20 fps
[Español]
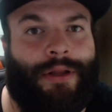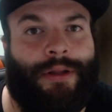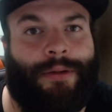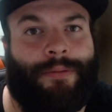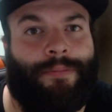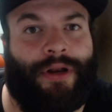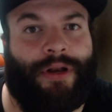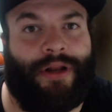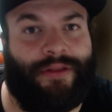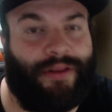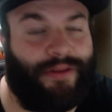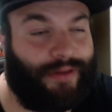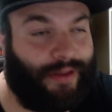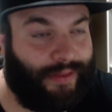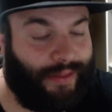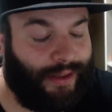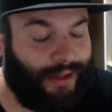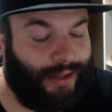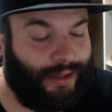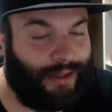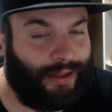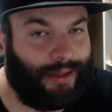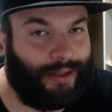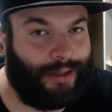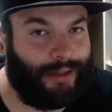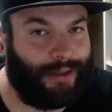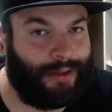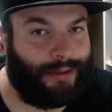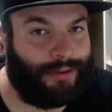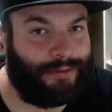por la tienda
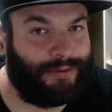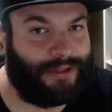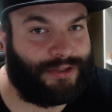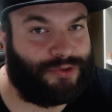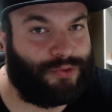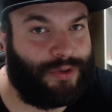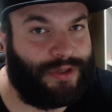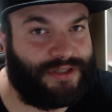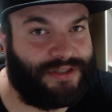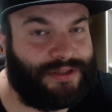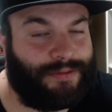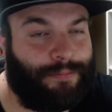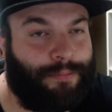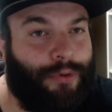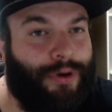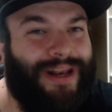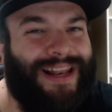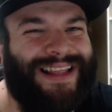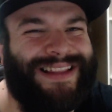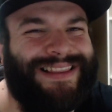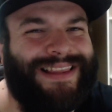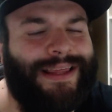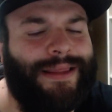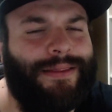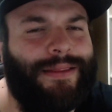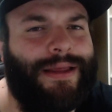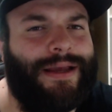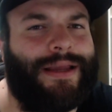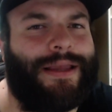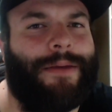de, Switch, por la
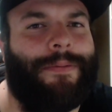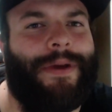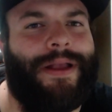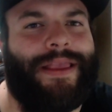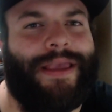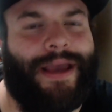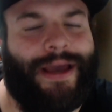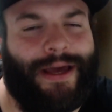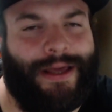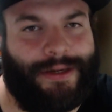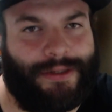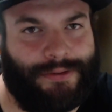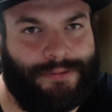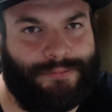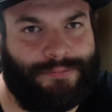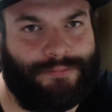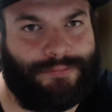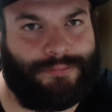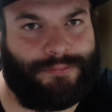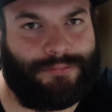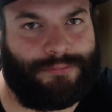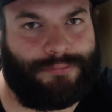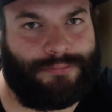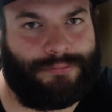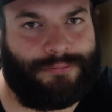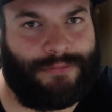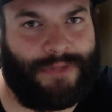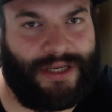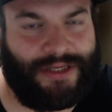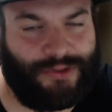tienda que va a llegar
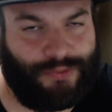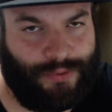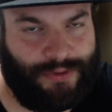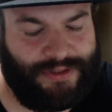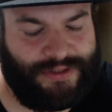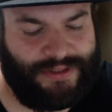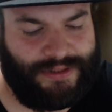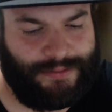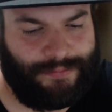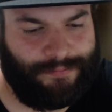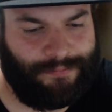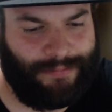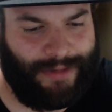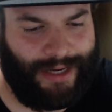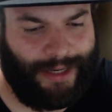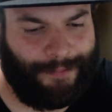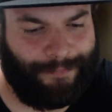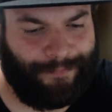a Switch. Vale.